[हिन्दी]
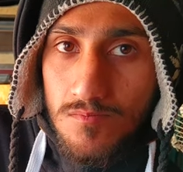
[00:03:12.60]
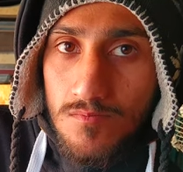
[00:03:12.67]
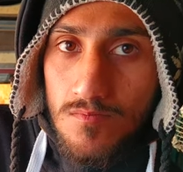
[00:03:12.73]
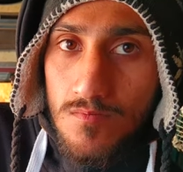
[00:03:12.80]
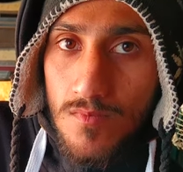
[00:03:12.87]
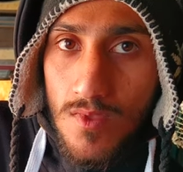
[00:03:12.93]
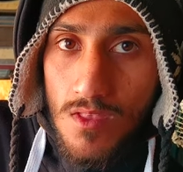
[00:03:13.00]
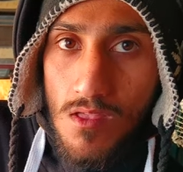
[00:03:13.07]

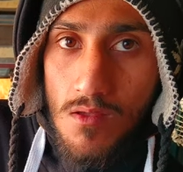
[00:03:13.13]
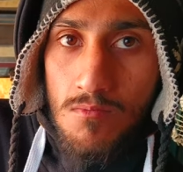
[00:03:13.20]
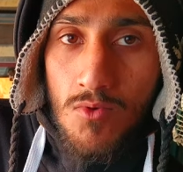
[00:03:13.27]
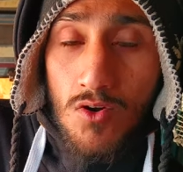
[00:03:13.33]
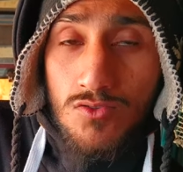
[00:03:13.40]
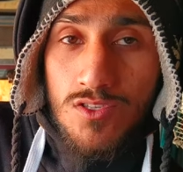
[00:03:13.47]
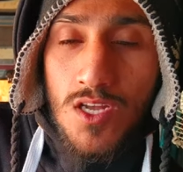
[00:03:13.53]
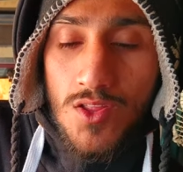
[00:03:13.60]
ज़्यादा है ना
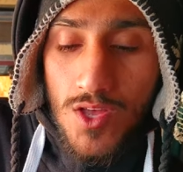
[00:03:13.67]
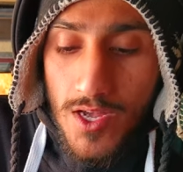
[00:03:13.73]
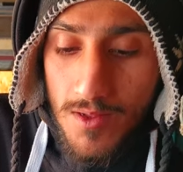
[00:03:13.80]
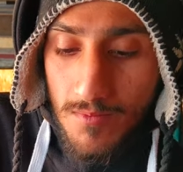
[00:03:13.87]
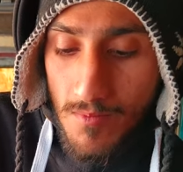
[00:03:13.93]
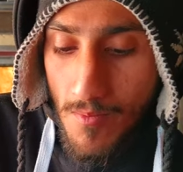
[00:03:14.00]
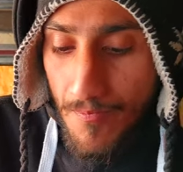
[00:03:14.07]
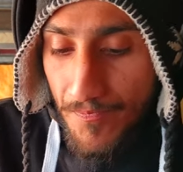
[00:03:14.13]
बहुत ज़्यादा है
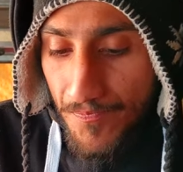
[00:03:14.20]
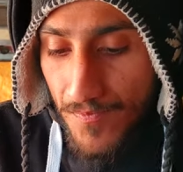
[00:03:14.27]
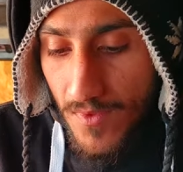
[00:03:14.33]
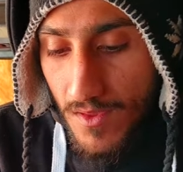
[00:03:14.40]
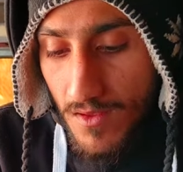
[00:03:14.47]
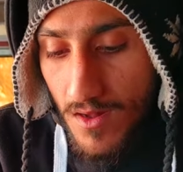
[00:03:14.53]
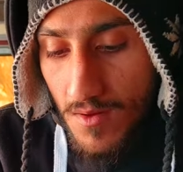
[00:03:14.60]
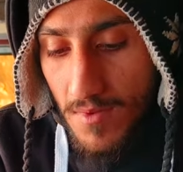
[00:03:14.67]
ज़्यादा है
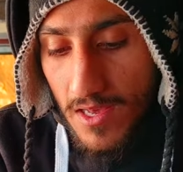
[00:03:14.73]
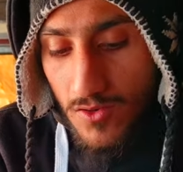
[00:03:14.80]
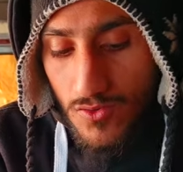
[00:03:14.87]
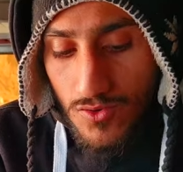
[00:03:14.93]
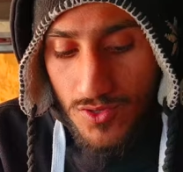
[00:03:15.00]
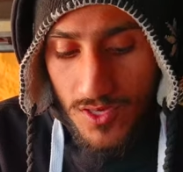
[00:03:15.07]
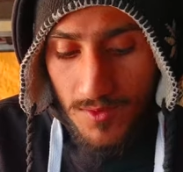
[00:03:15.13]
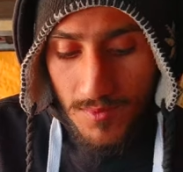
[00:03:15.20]
हमारा
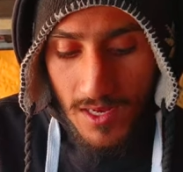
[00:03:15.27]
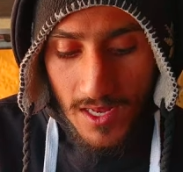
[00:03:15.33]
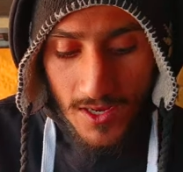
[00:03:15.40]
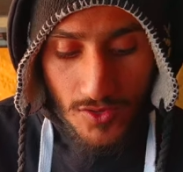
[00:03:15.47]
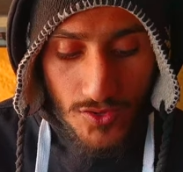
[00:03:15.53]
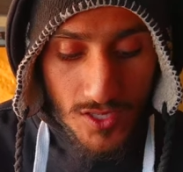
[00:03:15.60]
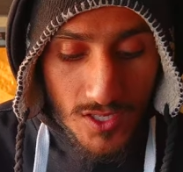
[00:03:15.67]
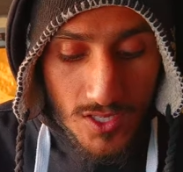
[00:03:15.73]
कोई इतना मिला
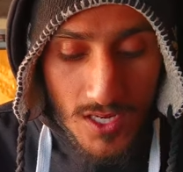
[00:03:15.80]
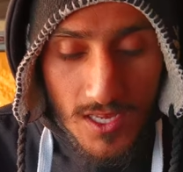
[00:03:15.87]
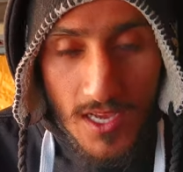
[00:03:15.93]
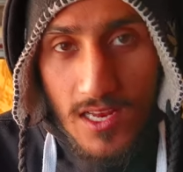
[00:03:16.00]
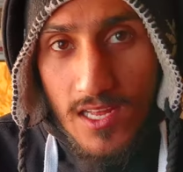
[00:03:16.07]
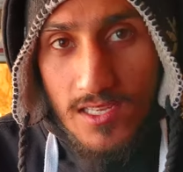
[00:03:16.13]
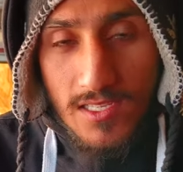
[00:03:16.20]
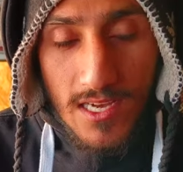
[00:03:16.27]
नहीं होता जितना
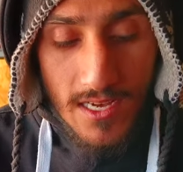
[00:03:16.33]
यही लग